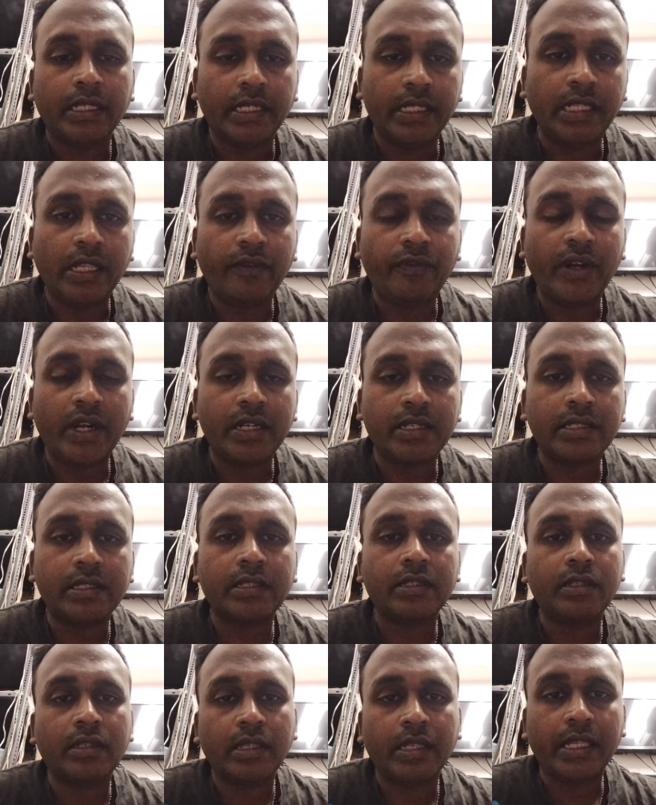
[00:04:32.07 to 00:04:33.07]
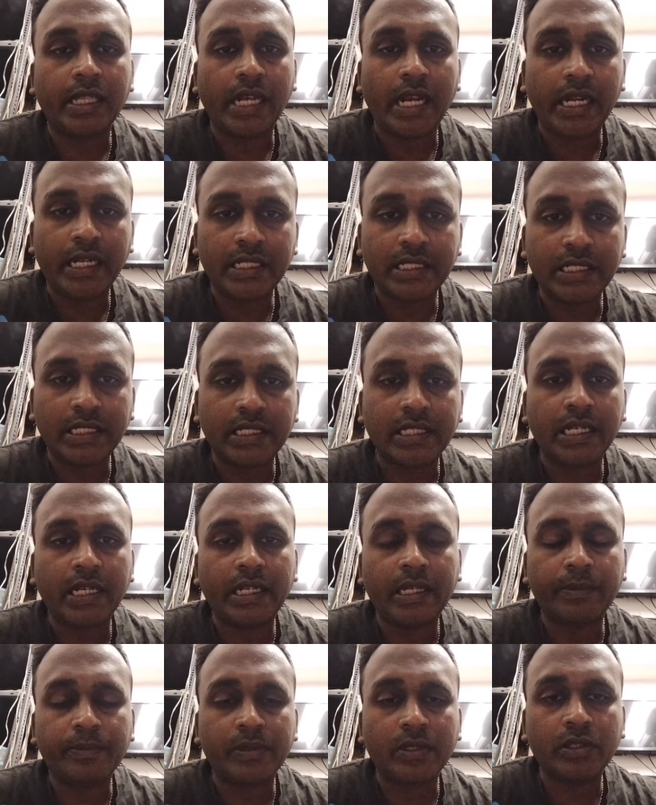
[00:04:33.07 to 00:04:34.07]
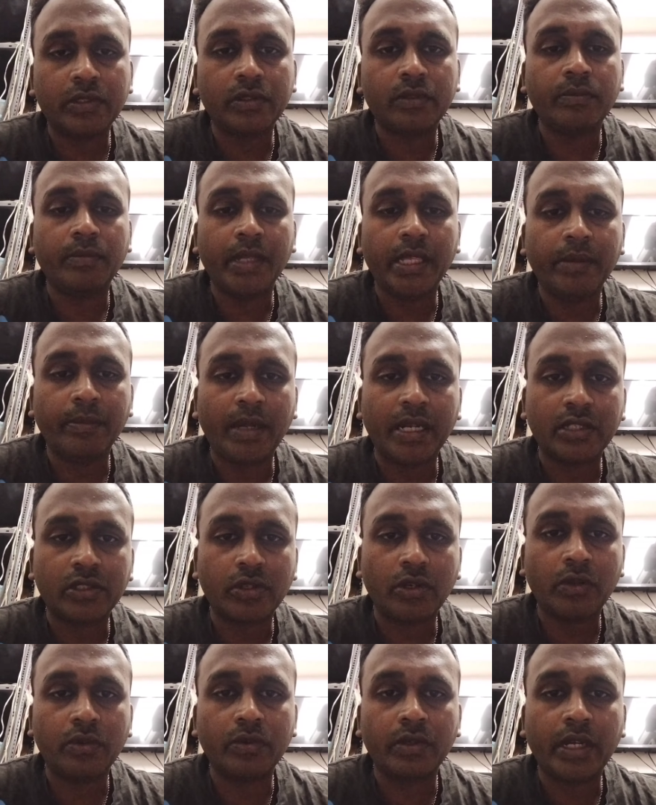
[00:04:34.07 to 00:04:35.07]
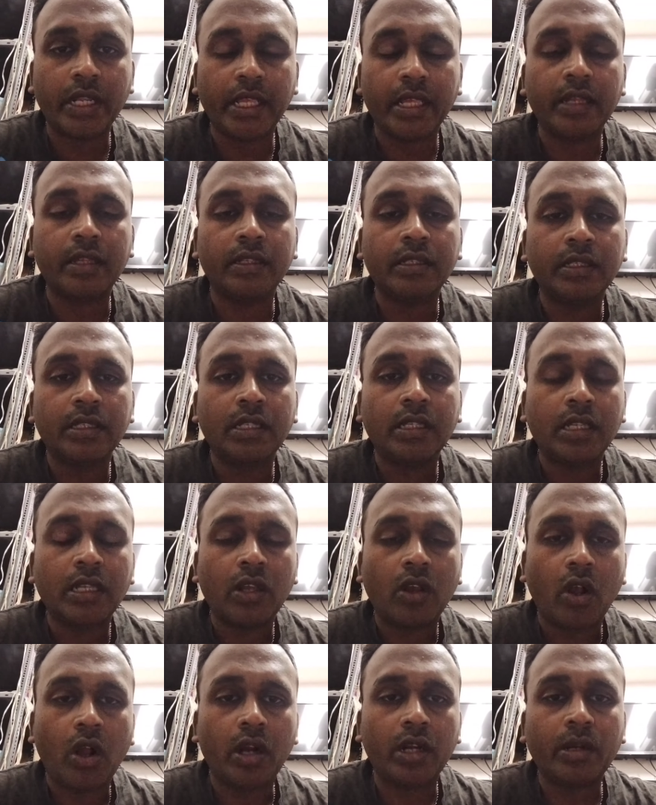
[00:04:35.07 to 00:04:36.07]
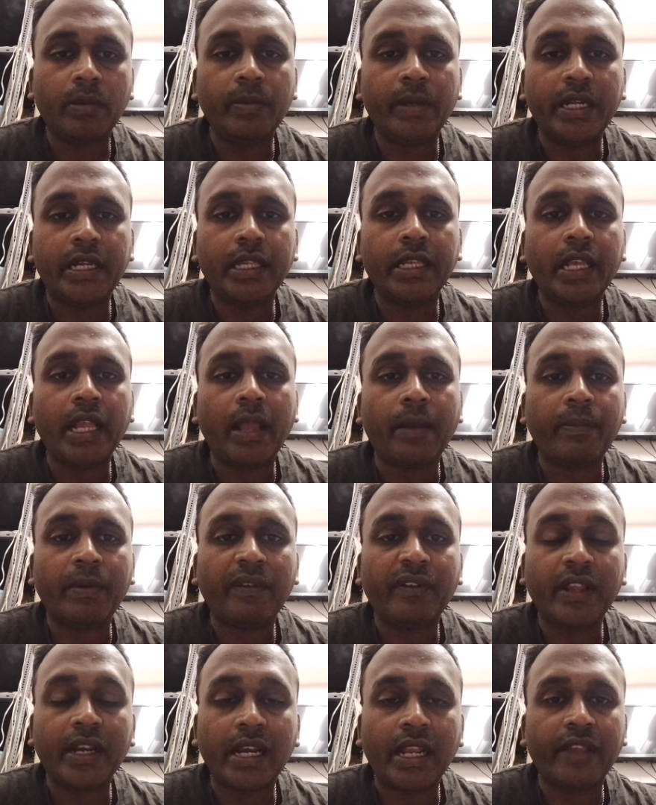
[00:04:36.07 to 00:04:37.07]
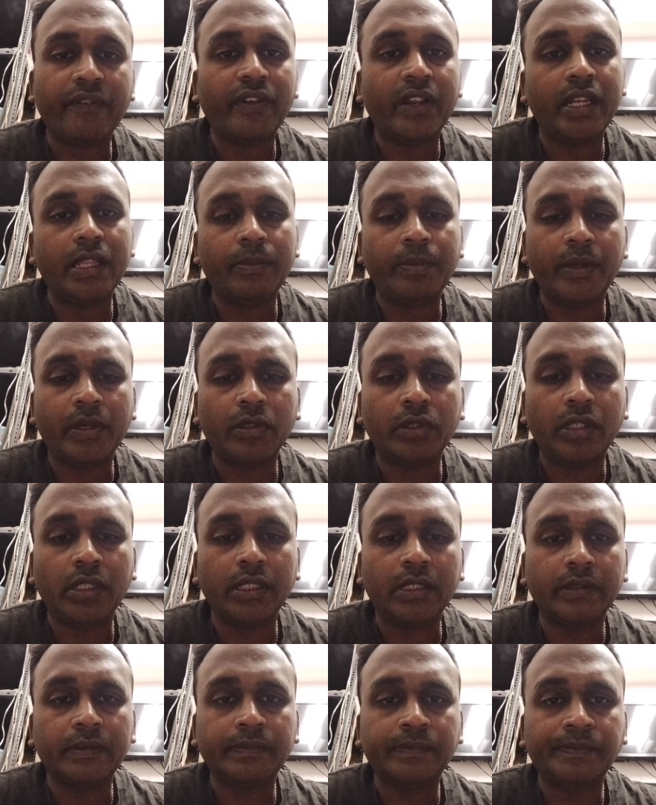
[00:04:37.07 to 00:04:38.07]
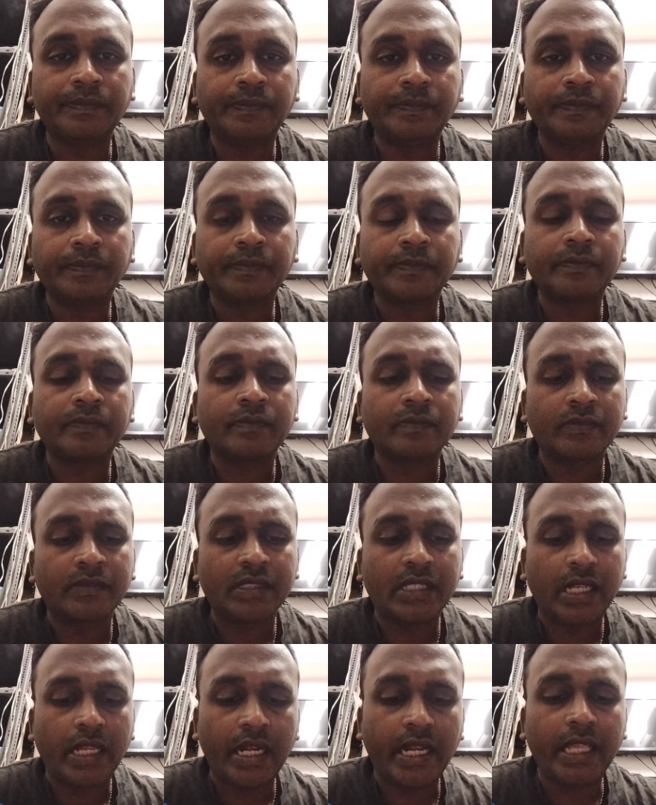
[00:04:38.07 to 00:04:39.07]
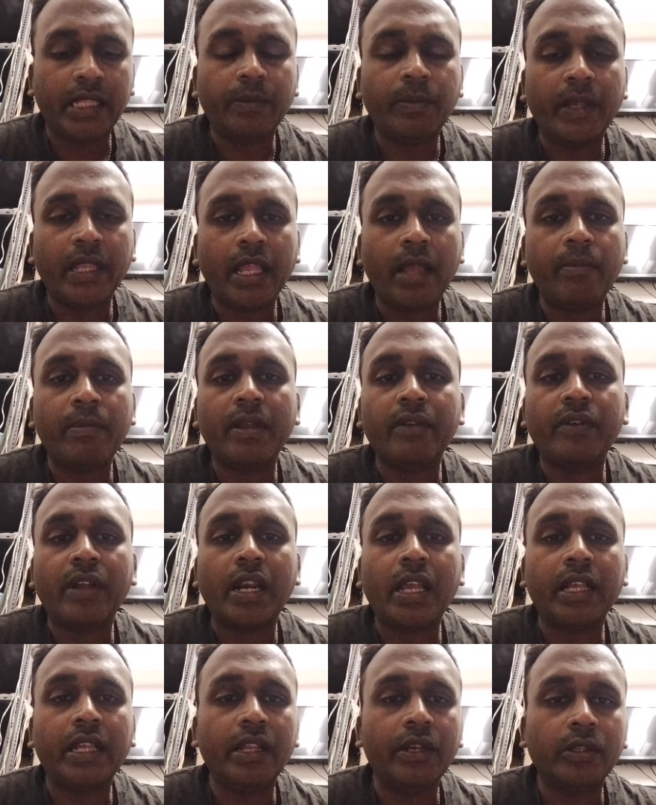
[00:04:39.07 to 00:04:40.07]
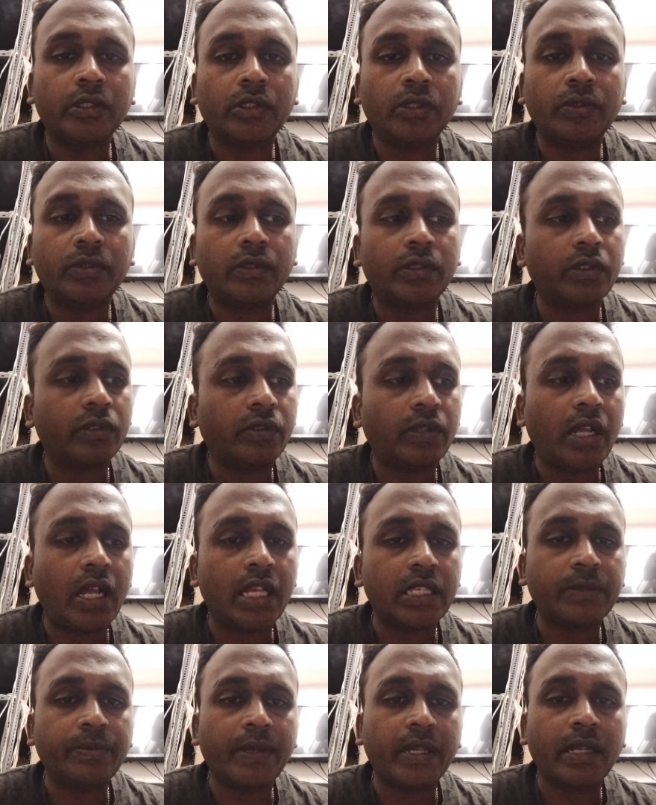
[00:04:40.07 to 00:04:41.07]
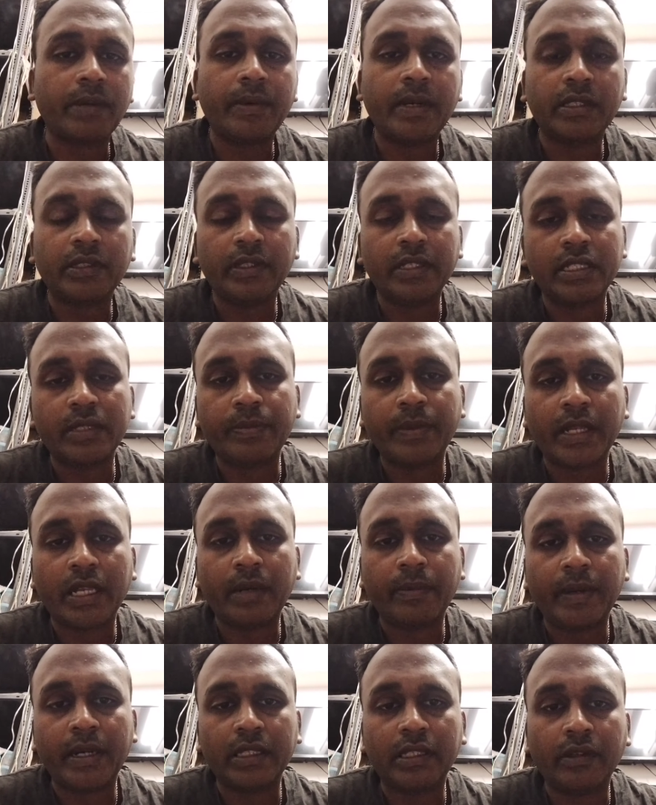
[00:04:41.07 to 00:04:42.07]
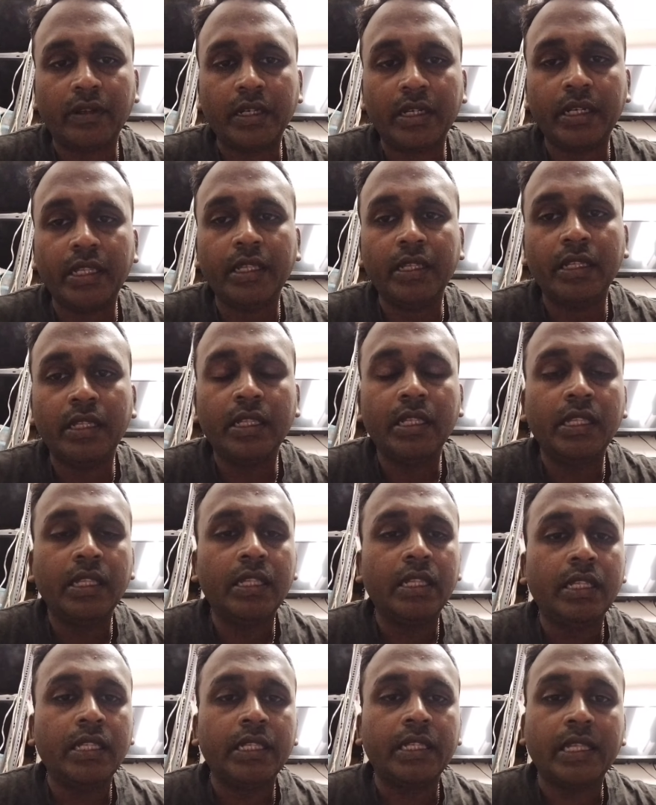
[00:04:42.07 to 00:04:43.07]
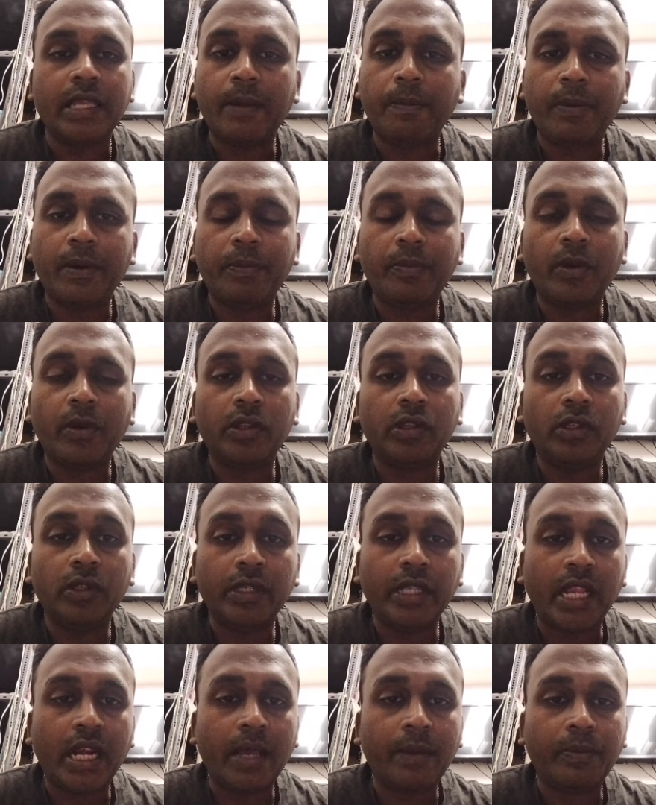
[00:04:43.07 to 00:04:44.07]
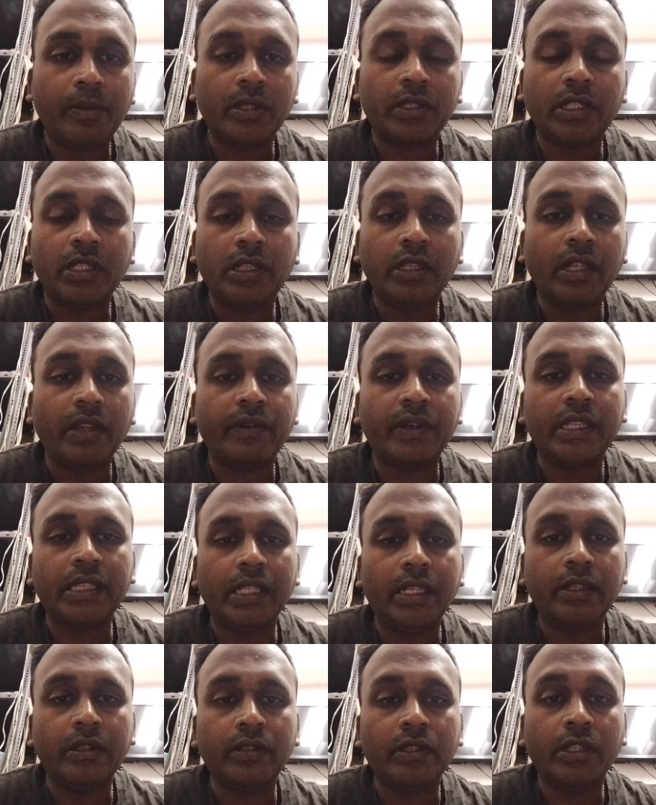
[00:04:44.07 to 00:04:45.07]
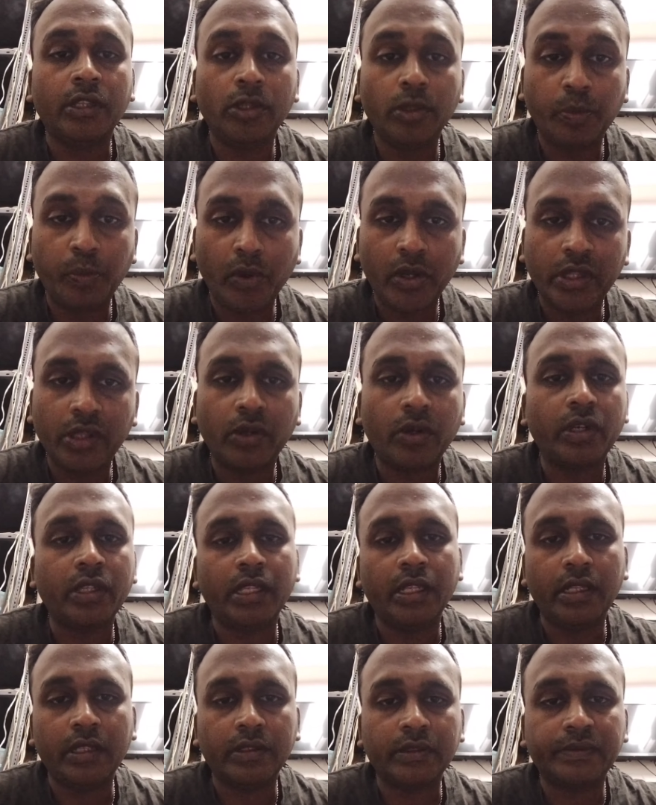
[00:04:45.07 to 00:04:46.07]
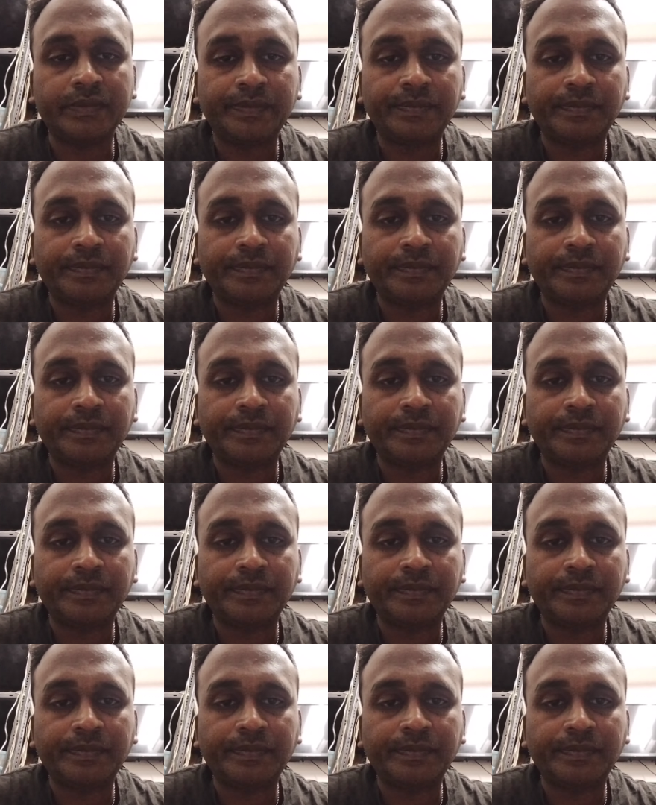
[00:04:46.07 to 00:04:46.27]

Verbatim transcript: ఇదే ఫ్రెండ్స్ ఇలాంటి చిన్న చిన్న టిప్స్ మీ మనసులో ఉంటే ఆటోమేటిక్గా యాంప్లిఫైర్ లైఫ్ అనేది పెరుగుతుంది లేదు భయ్యా మేము అలా గెలుగుతూ ఉంటాం ఆ స్పీకర్ పెడతాం ఈ స్పీకర్ పెడతాం అంటే ఎప్పుడు పోద్దో ఎలా పోతుందో ఎవరికి తెలియదు ఎందుకు పోయిందో కూడా తెలియదు